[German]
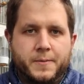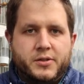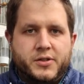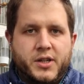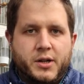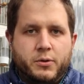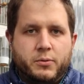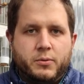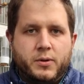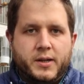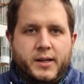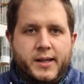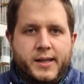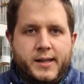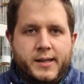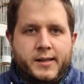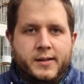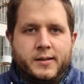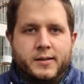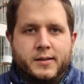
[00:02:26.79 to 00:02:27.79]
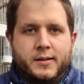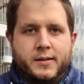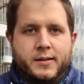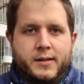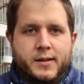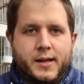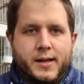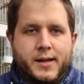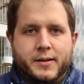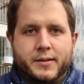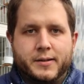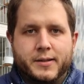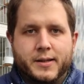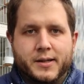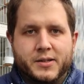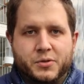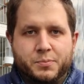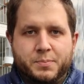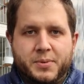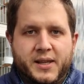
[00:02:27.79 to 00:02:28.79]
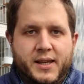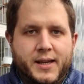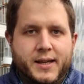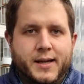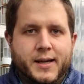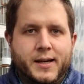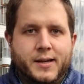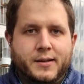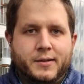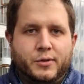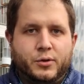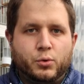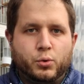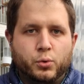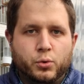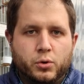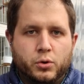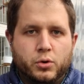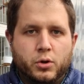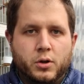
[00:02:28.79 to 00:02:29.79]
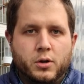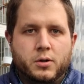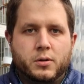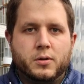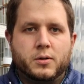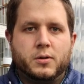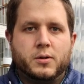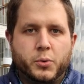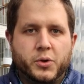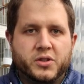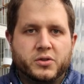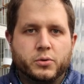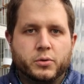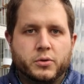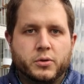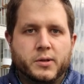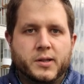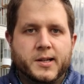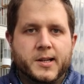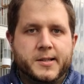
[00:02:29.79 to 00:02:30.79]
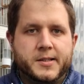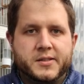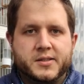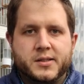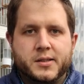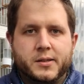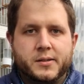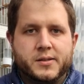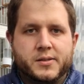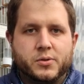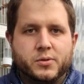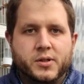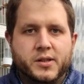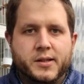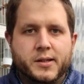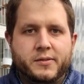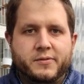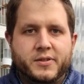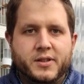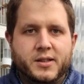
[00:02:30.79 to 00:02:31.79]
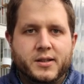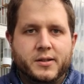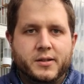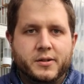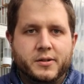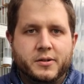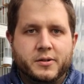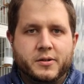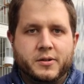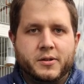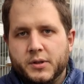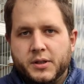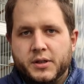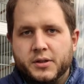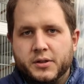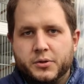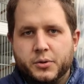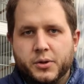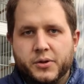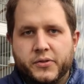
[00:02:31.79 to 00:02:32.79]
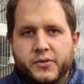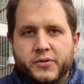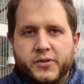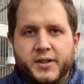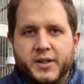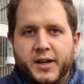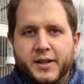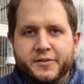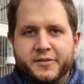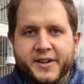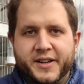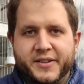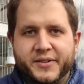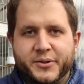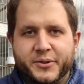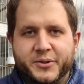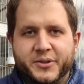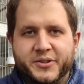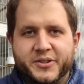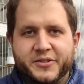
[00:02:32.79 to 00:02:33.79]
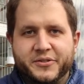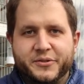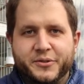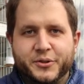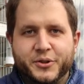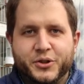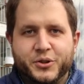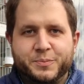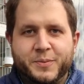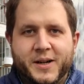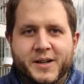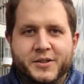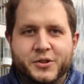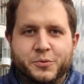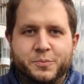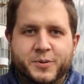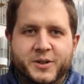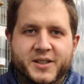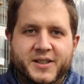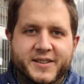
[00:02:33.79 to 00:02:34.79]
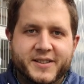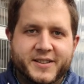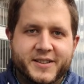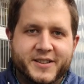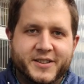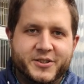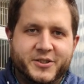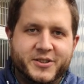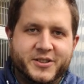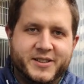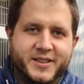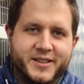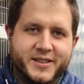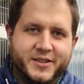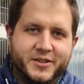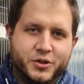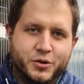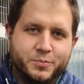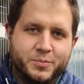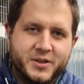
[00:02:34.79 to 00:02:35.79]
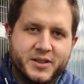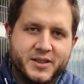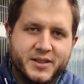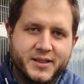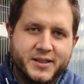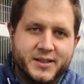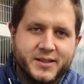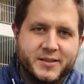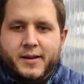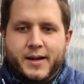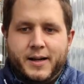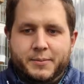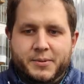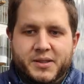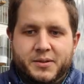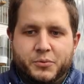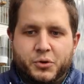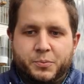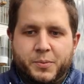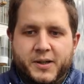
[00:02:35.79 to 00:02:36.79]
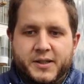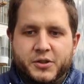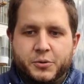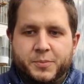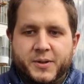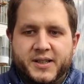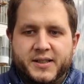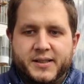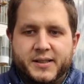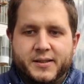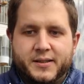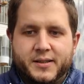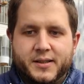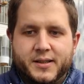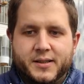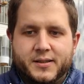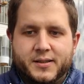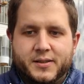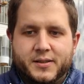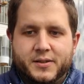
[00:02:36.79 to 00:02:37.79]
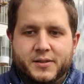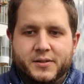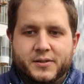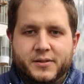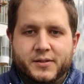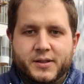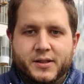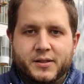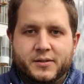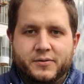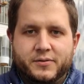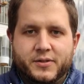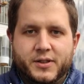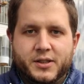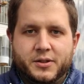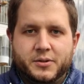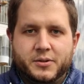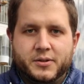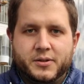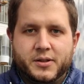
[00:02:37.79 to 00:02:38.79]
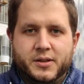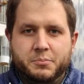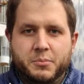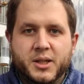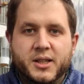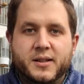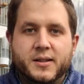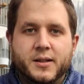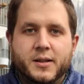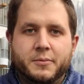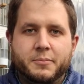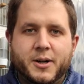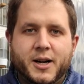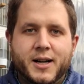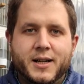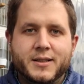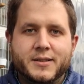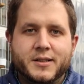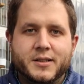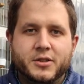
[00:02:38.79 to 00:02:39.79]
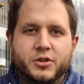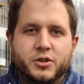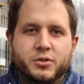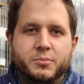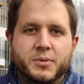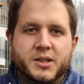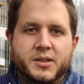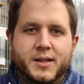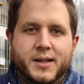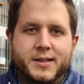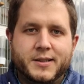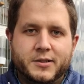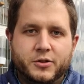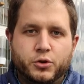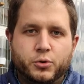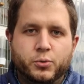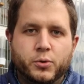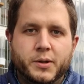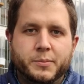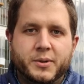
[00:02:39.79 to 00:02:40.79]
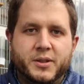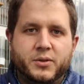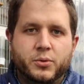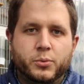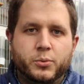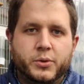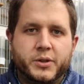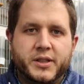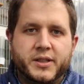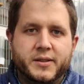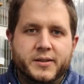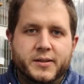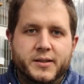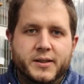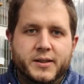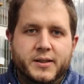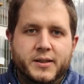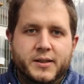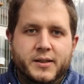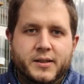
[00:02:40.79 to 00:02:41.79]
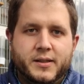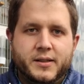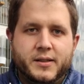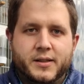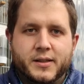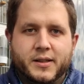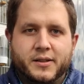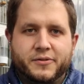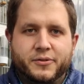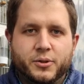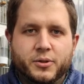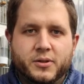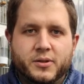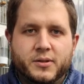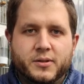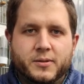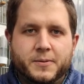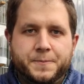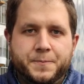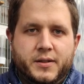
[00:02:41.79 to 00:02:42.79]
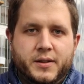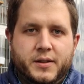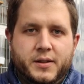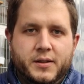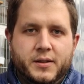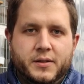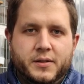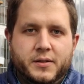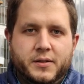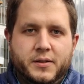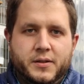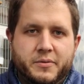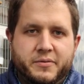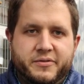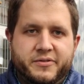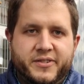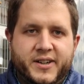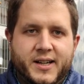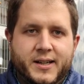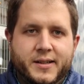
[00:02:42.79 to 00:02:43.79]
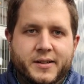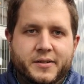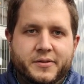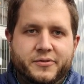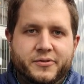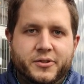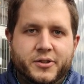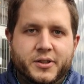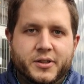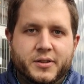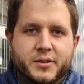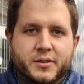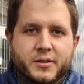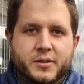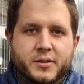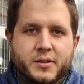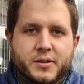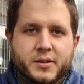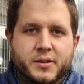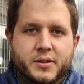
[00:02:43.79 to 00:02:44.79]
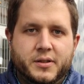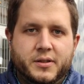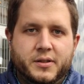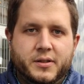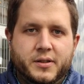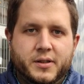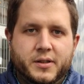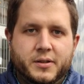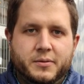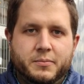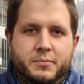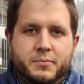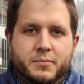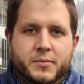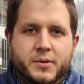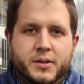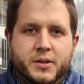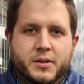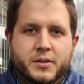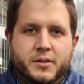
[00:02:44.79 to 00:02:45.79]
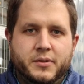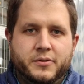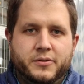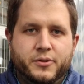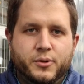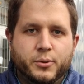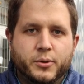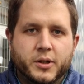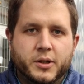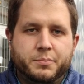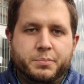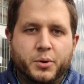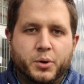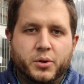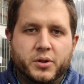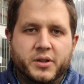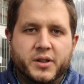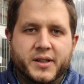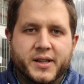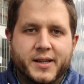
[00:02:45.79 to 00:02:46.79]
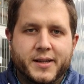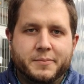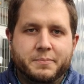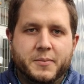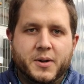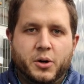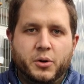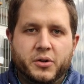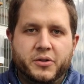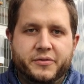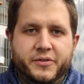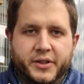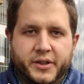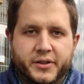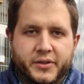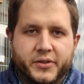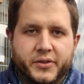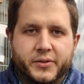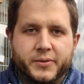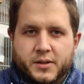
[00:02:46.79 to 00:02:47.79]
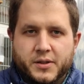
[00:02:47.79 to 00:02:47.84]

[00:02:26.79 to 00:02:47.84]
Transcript: C'è un link che, che, spiega il tutto qui sotto nella descrizione del Video. Hier kurz die Anweisungen für Spanischsprachige und Italienersprachige. Habe ich im spanischsprachigen Internet ein Video mit, einem alte, mit einer alten Schulemethode äh, gefunden, die im Falle von einem Flügelbruch eben auch wirkt.